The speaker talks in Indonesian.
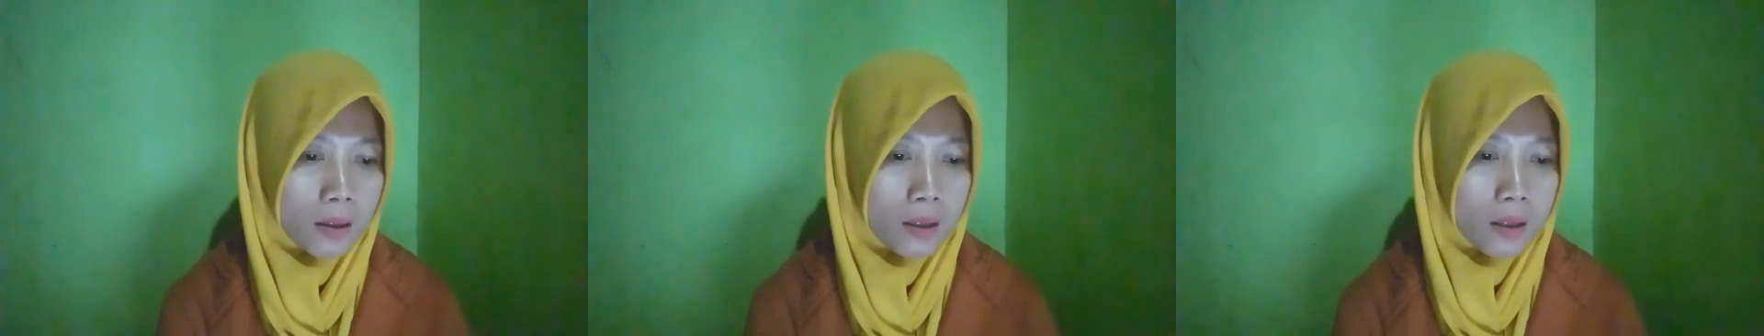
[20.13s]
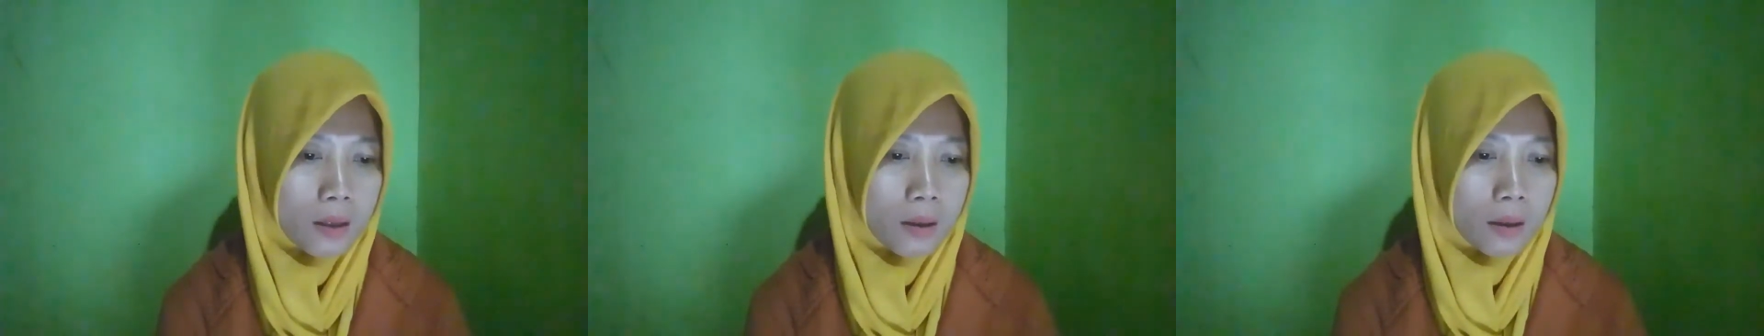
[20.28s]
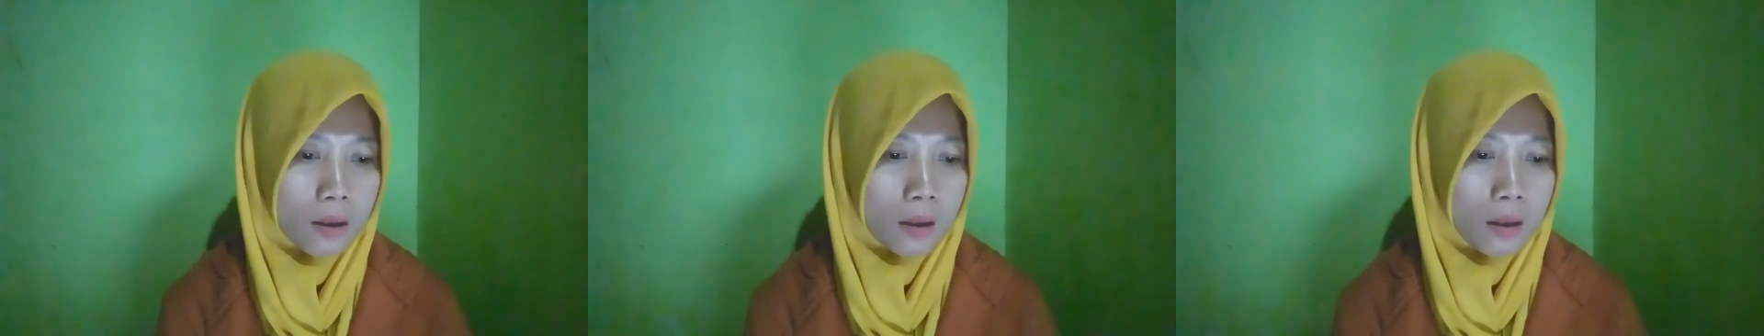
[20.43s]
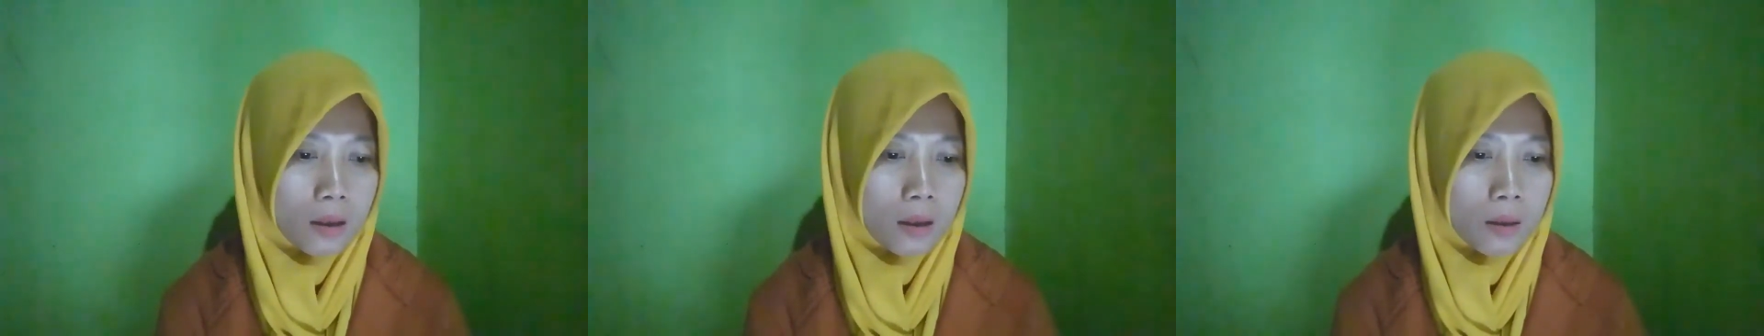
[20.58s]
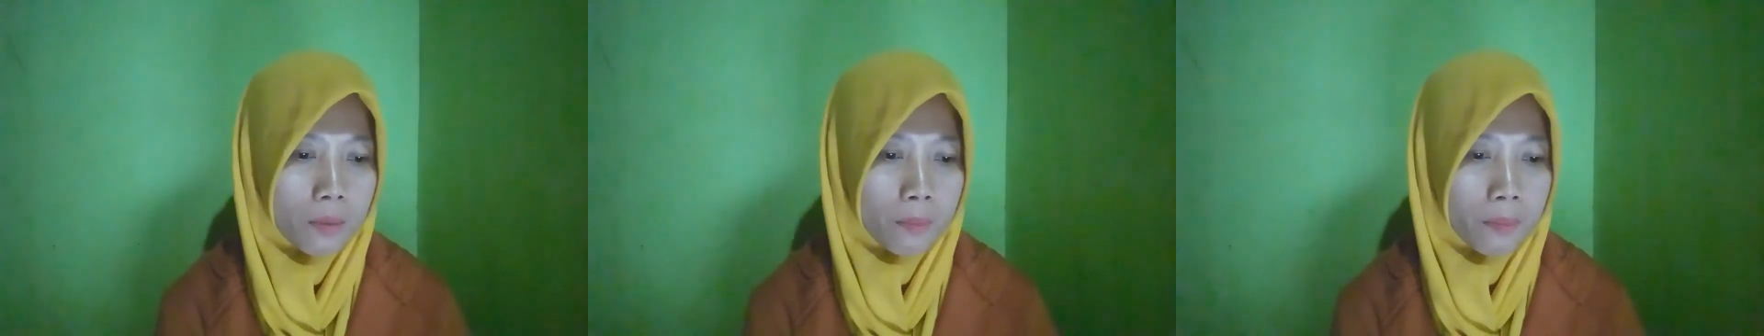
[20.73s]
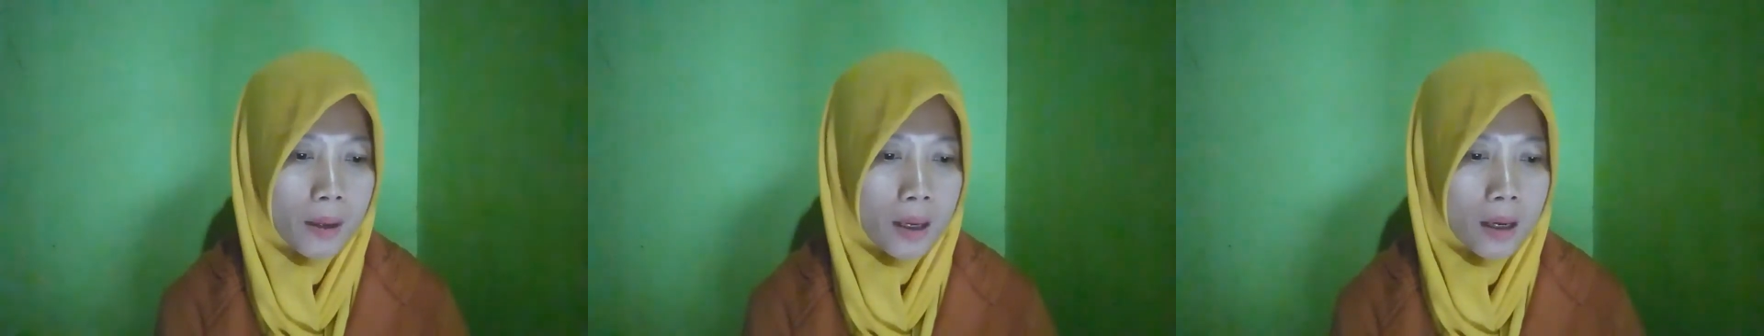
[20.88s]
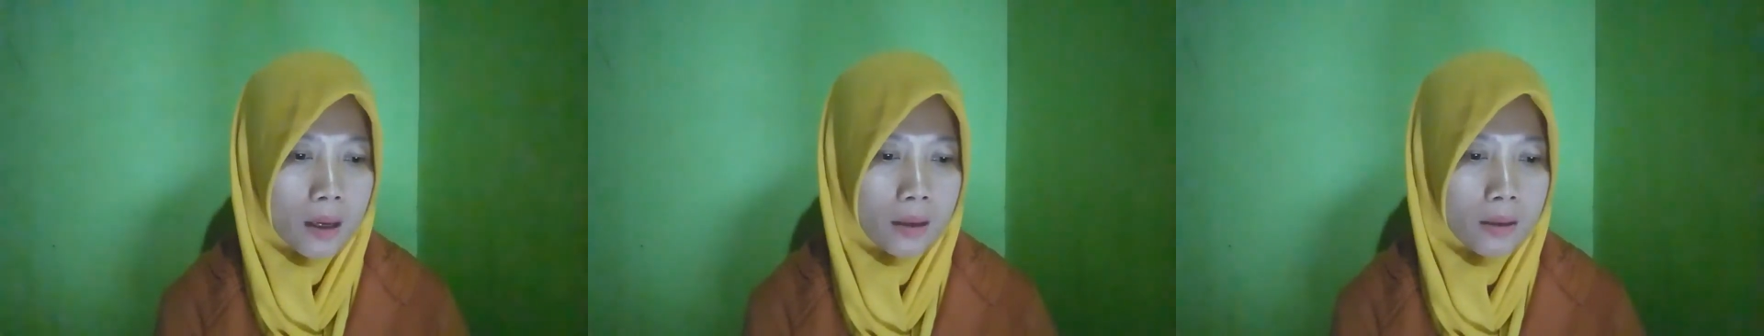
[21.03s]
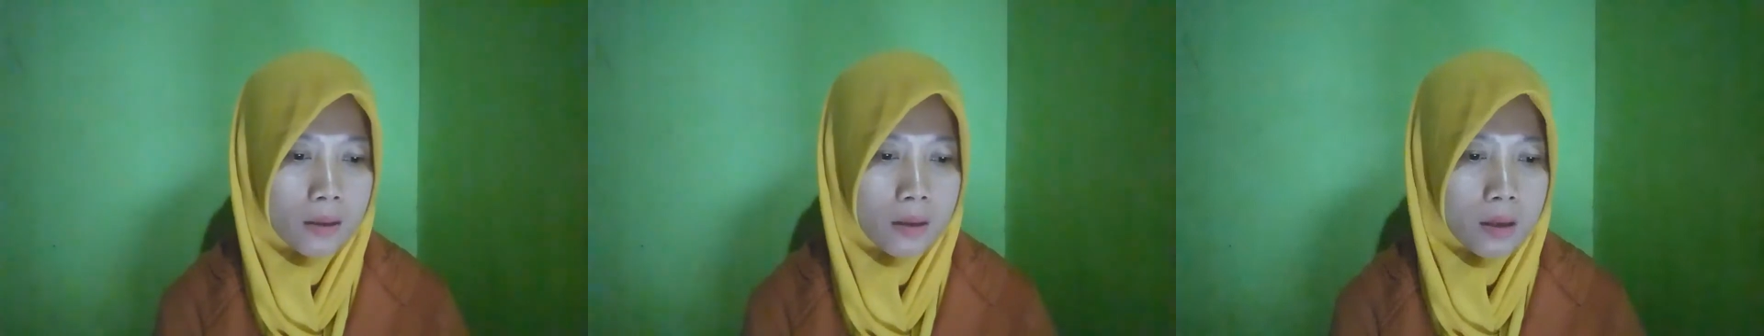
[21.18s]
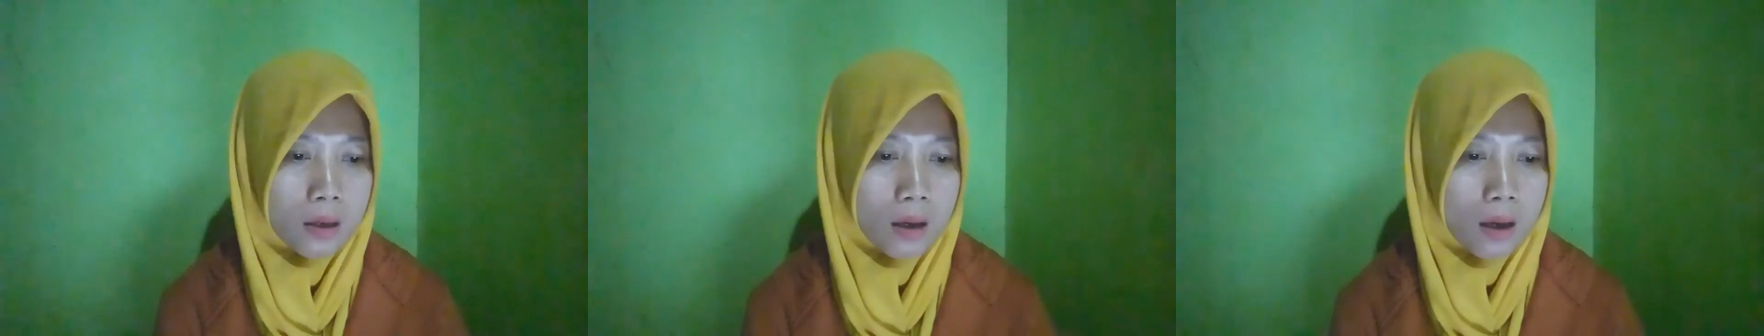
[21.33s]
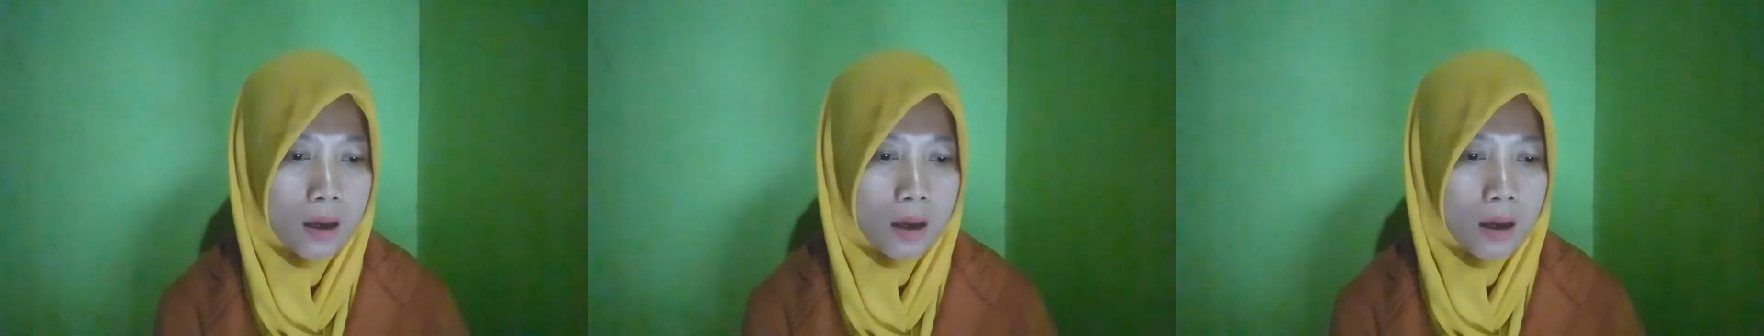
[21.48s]
ini
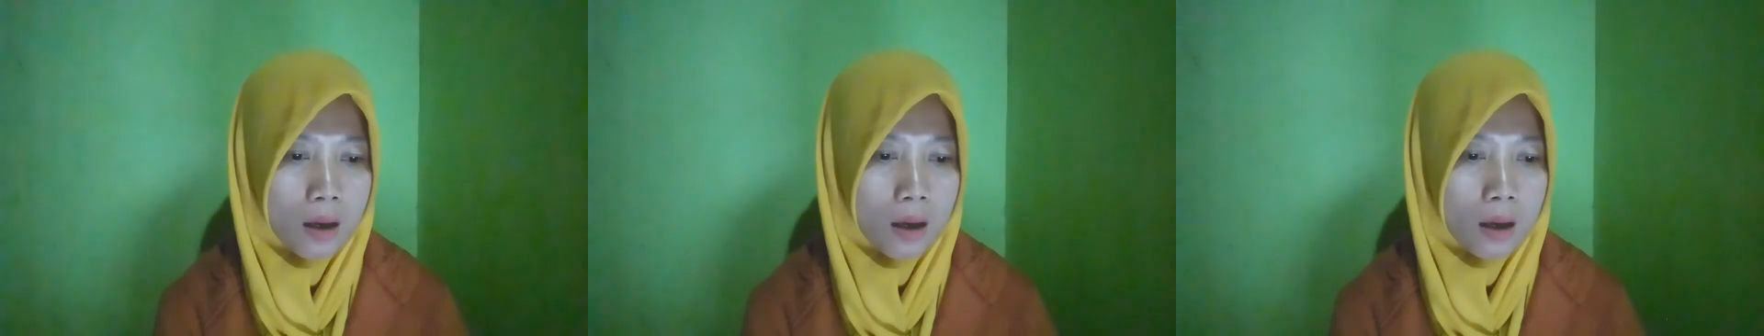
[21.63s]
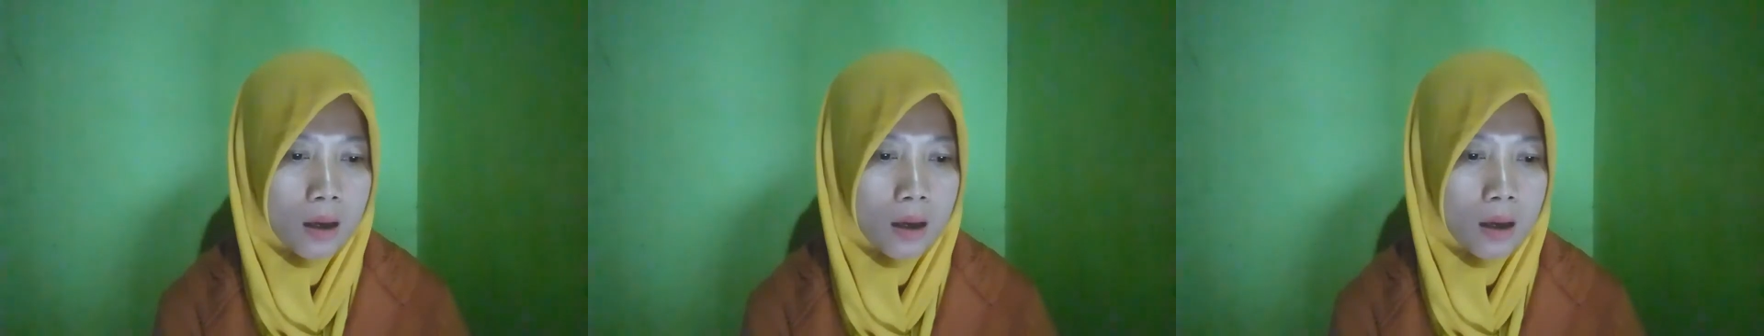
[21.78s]
pada